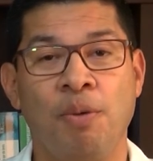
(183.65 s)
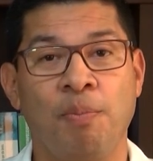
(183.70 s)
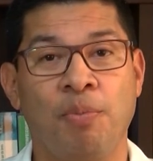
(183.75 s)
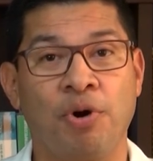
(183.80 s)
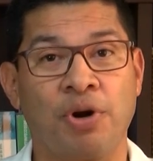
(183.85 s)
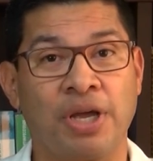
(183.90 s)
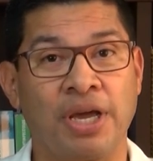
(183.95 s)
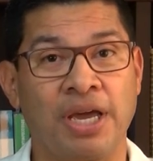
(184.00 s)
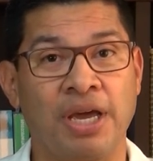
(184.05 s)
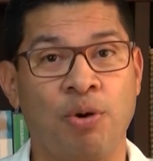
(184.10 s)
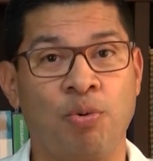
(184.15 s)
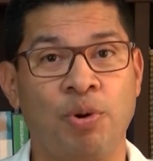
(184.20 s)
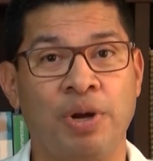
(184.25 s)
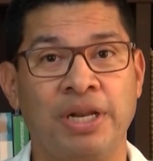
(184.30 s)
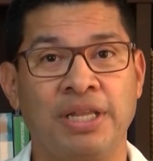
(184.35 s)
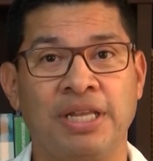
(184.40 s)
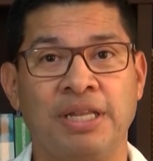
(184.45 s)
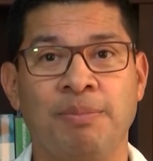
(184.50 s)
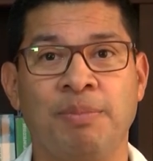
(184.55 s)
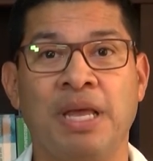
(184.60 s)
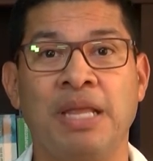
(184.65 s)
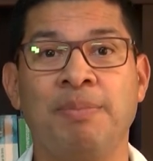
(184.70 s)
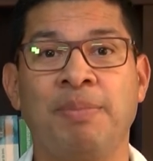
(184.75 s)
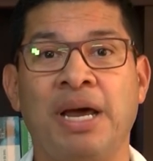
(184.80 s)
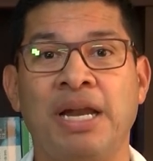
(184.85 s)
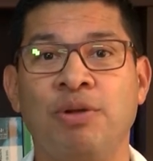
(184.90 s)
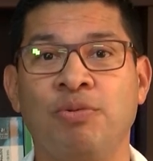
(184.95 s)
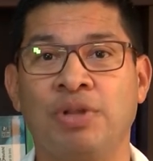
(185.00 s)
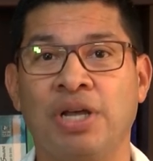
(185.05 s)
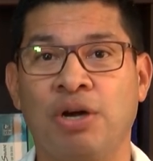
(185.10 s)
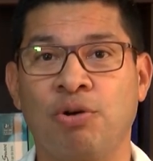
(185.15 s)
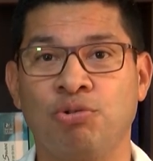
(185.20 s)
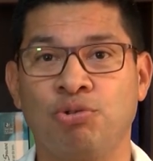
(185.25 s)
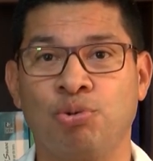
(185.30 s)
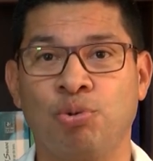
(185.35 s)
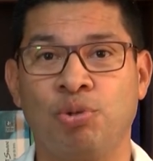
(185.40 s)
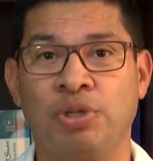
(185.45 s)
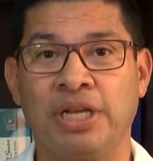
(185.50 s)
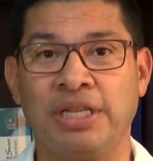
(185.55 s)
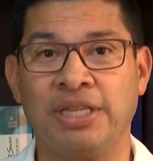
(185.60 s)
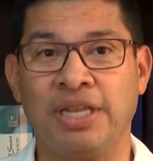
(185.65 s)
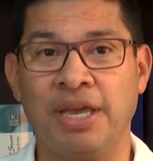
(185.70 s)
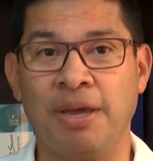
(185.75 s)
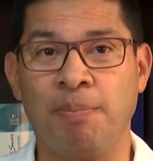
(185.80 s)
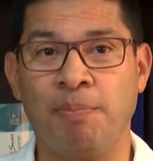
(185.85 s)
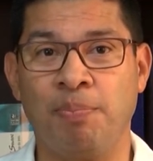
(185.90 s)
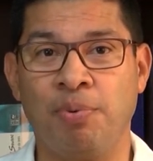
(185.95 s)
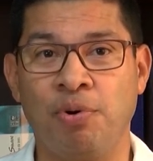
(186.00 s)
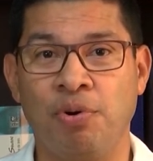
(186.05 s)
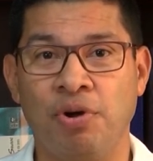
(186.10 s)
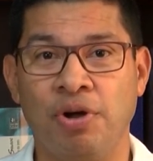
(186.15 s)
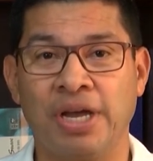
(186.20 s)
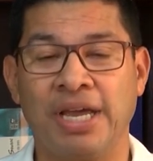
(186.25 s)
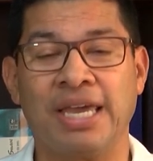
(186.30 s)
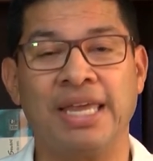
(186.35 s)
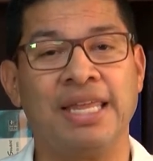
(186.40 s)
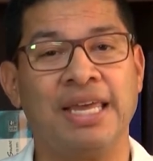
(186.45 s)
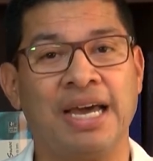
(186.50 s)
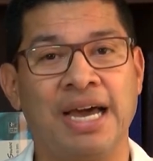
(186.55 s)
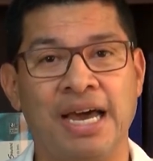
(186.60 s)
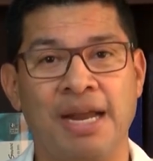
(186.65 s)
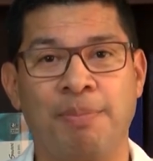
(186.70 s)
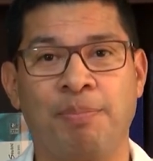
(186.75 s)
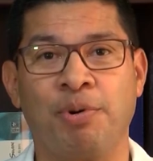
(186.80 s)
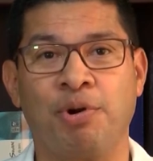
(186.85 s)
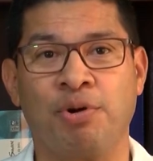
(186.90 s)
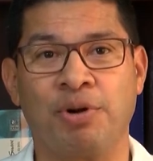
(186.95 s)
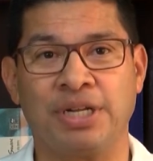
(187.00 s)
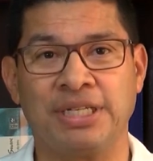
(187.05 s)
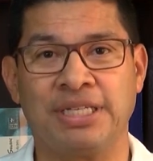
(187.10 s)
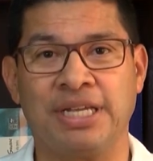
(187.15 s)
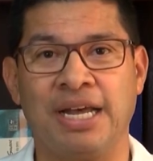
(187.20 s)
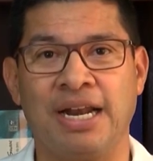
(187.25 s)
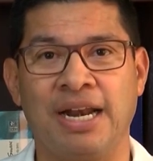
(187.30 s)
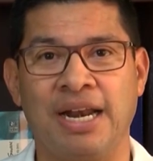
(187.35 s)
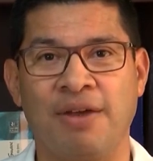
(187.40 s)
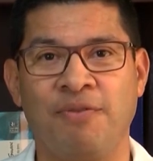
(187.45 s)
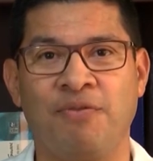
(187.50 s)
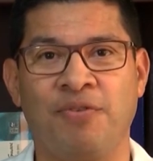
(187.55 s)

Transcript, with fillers: porque recuerden, más vale una consulta a tiempo que dejar progresar la